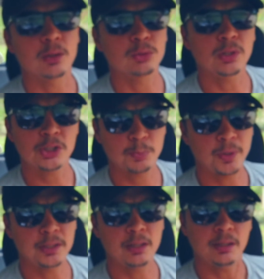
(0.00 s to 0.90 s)
Eu estou na
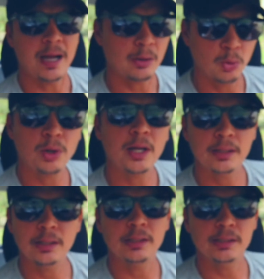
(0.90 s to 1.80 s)
Espanha
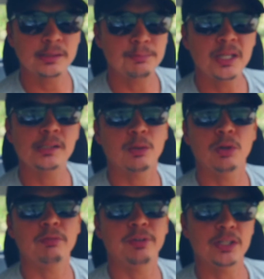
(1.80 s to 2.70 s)
agora, esse mês
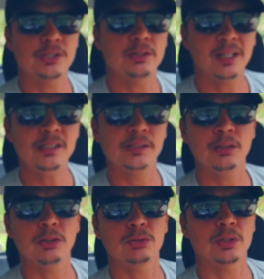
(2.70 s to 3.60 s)
agora faz
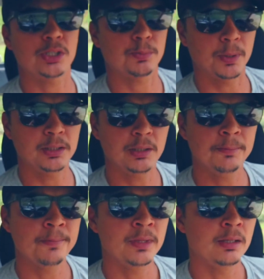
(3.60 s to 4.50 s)
três anos que eu estou na
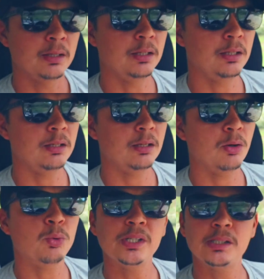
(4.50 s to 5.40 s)
Espanha e
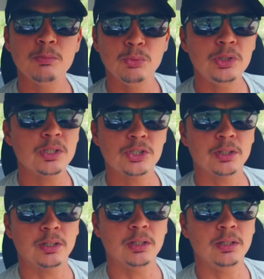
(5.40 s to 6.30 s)
eu conheci muita
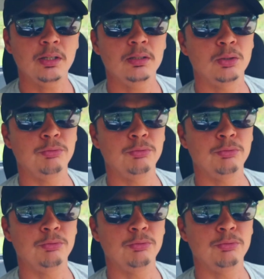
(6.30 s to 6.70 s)
gente aqui, né?